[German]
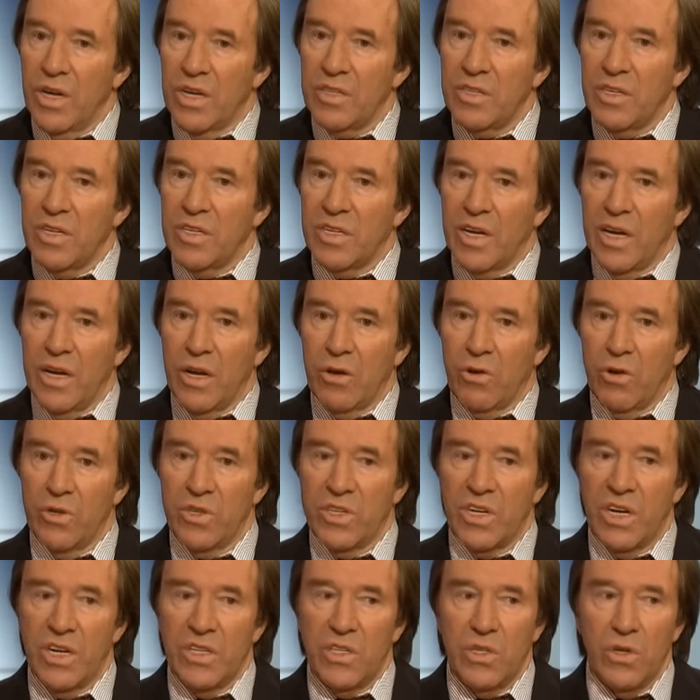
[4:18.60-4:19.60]
Das ist eine
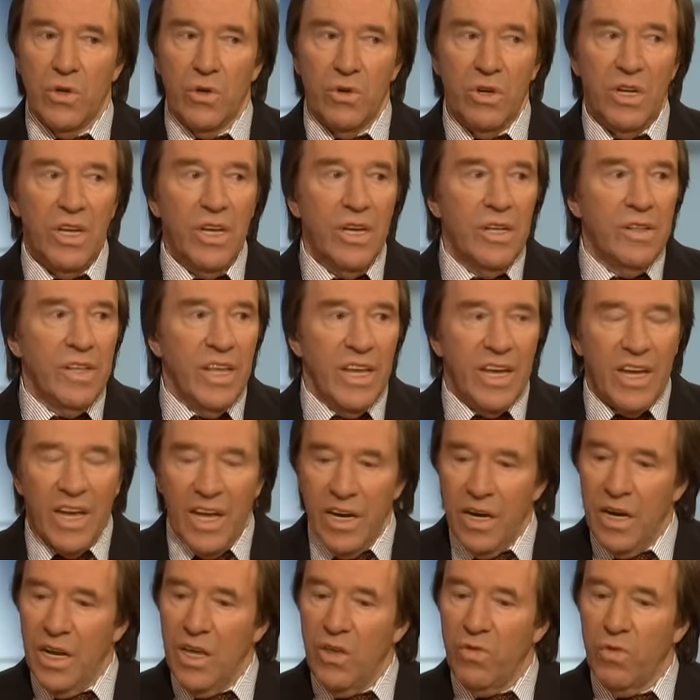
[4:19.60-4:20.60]
Konstellation, die
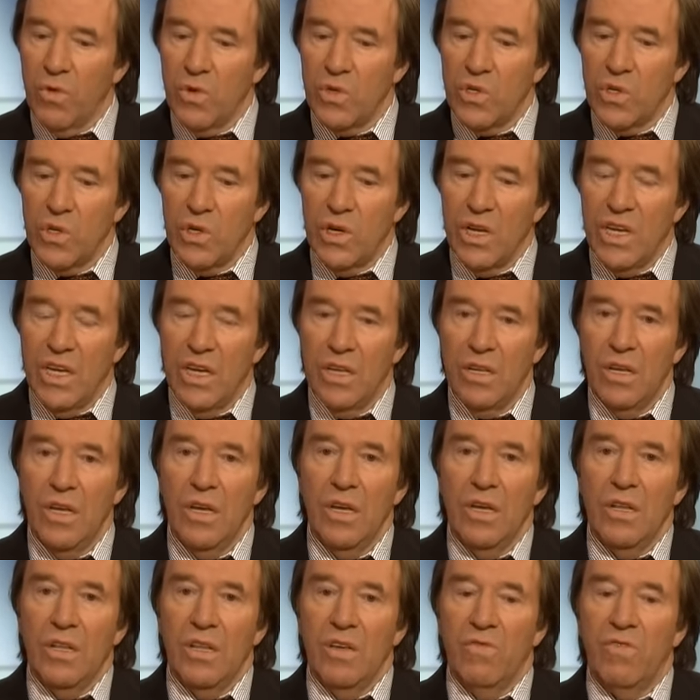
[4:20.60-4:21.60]
kann nicht funktionieren,
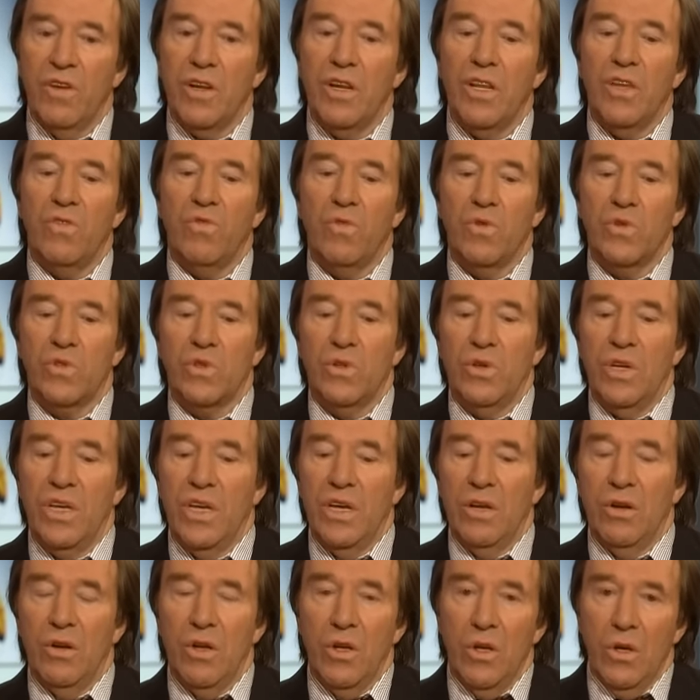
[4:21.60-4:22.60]
die wird nicht
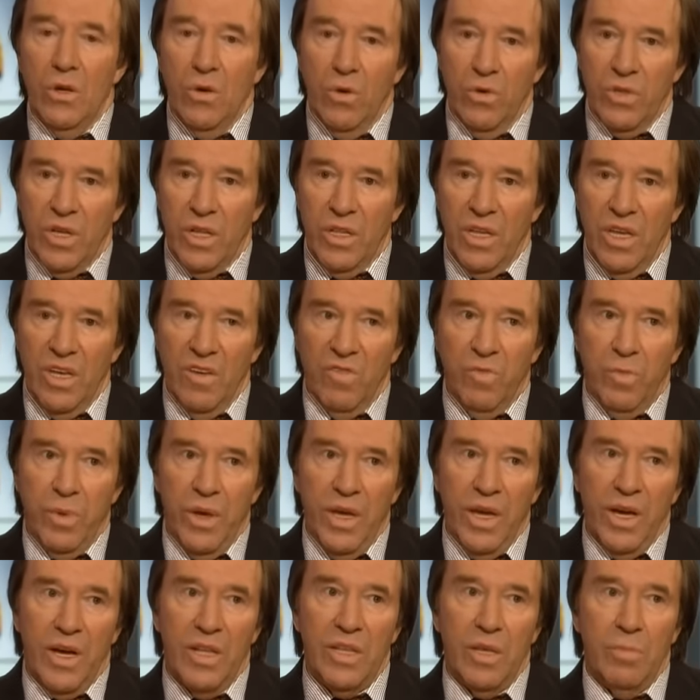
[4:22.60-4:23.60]
funktionieren. Und der
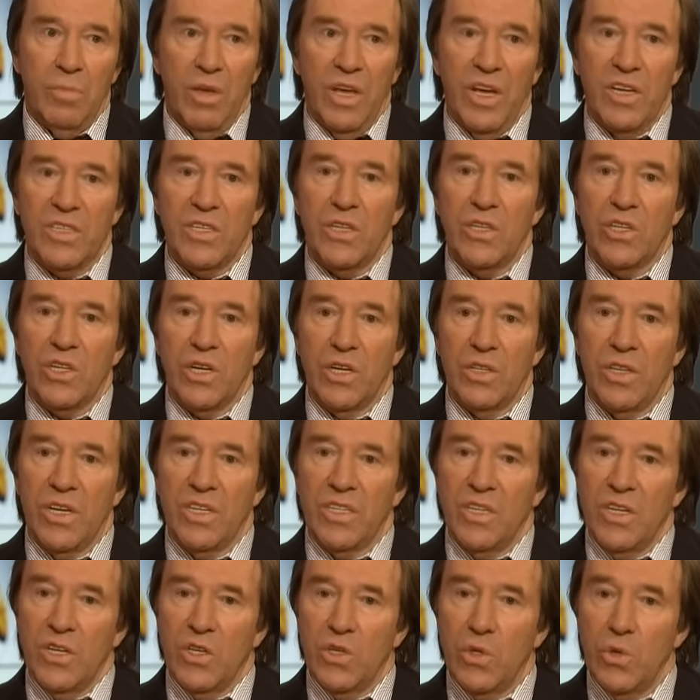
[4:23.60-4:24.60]
DFB hat im ersten Schritt
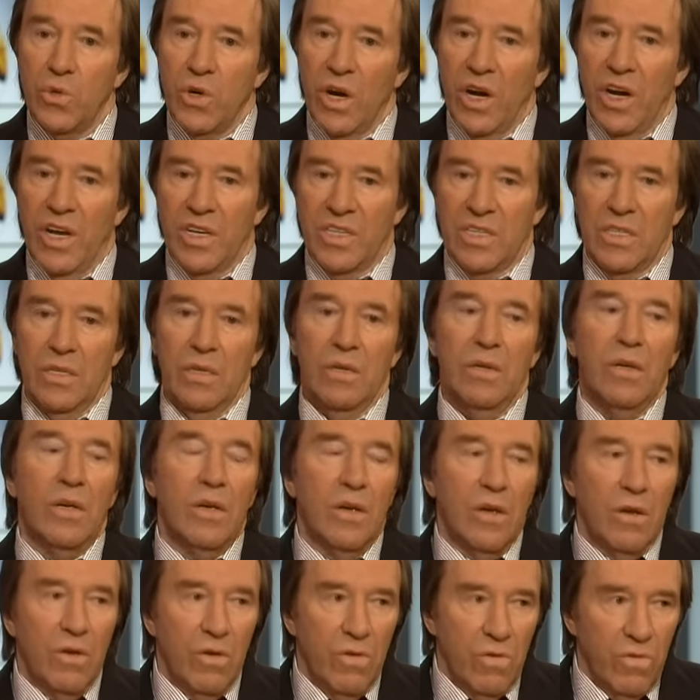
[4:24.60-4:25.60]
das nicht zugelassen
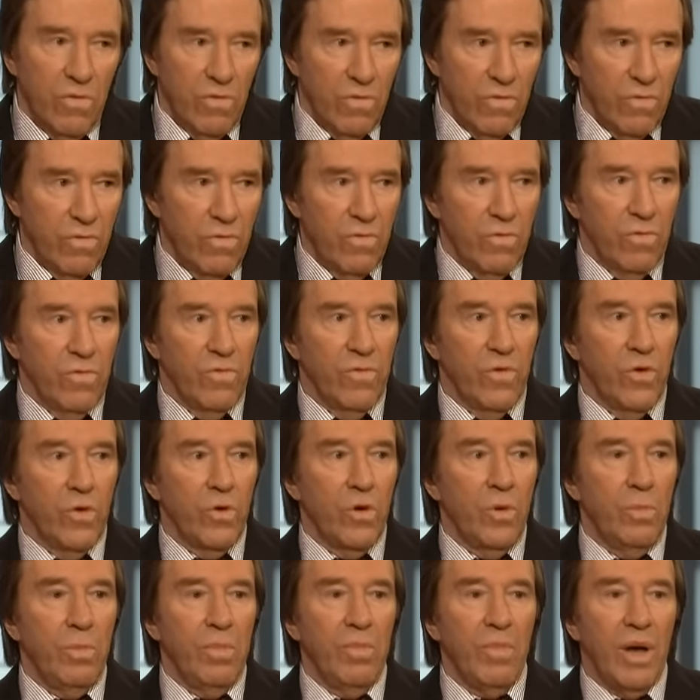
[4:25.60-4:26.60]

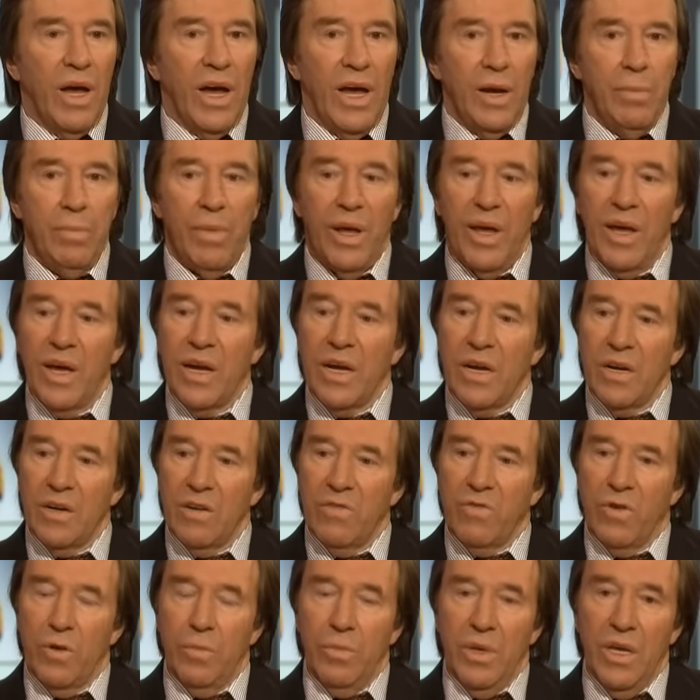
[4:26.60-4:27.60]
wohl
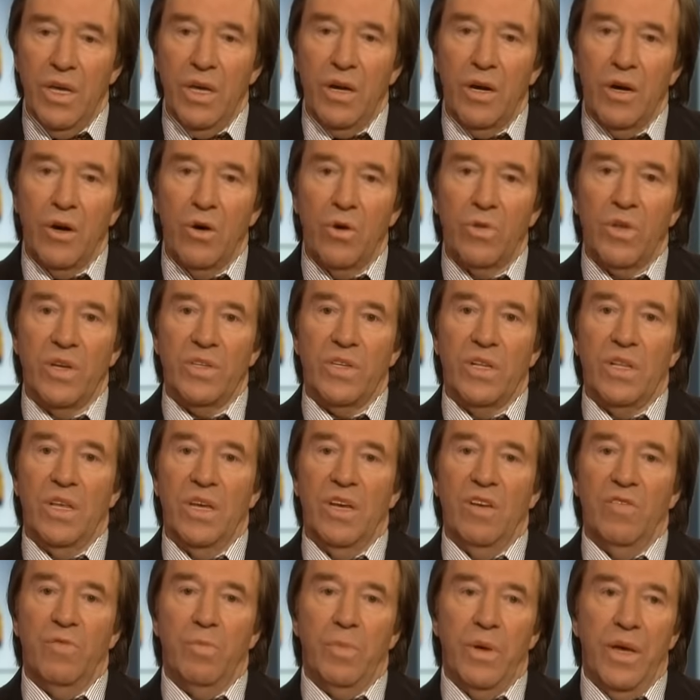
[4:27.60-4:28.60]
anmerkend von mir auch, dass der
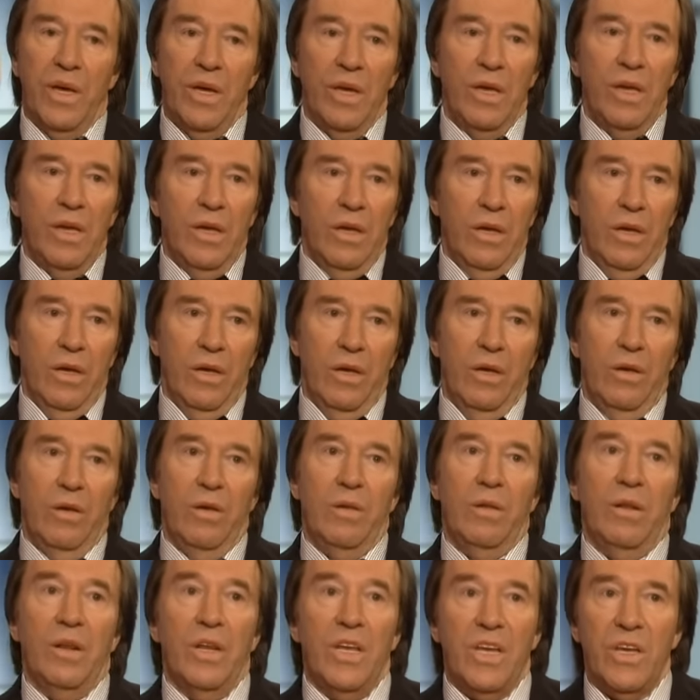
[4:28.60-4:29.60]
DFB äh,
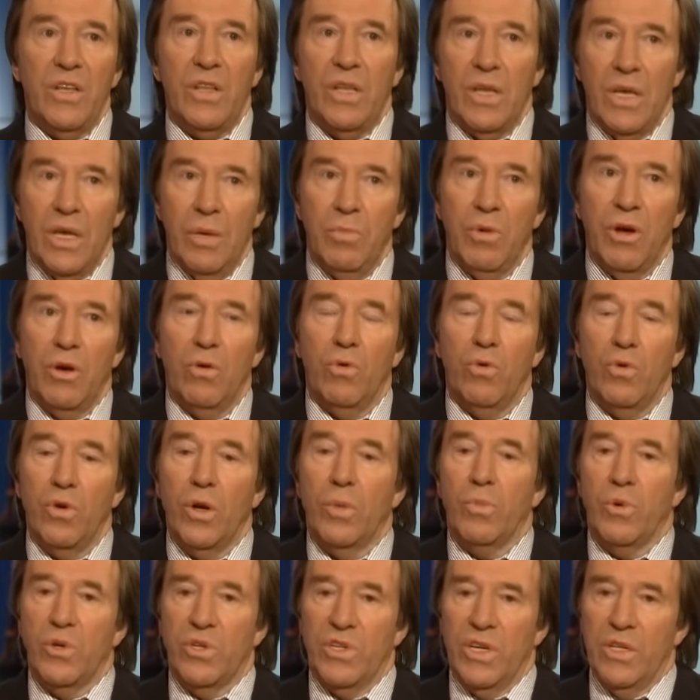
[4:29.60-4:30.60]
nicht immer
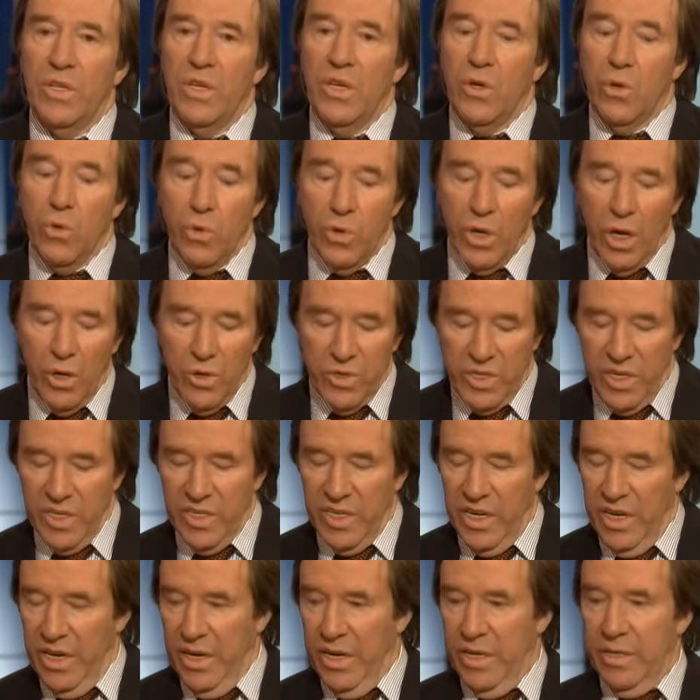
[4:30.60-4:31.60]
hundertprozentig gut
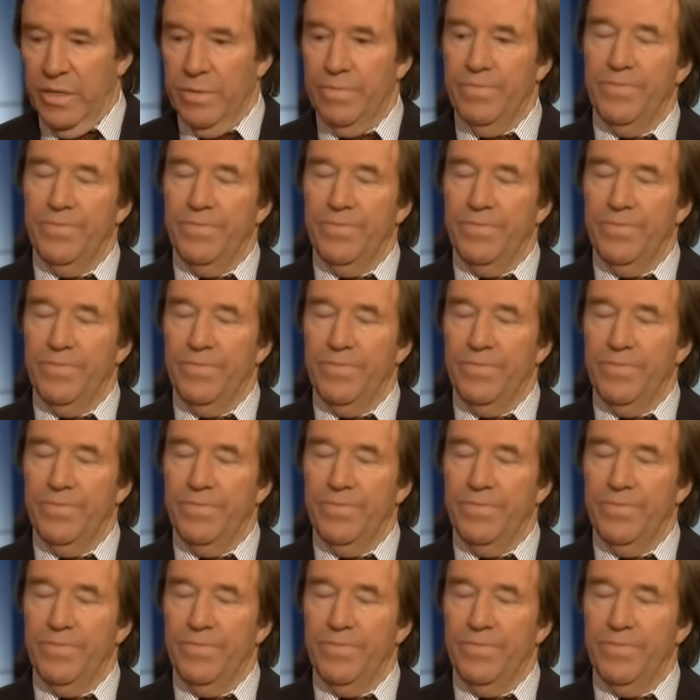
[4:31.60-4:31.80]
ausgesehen hat.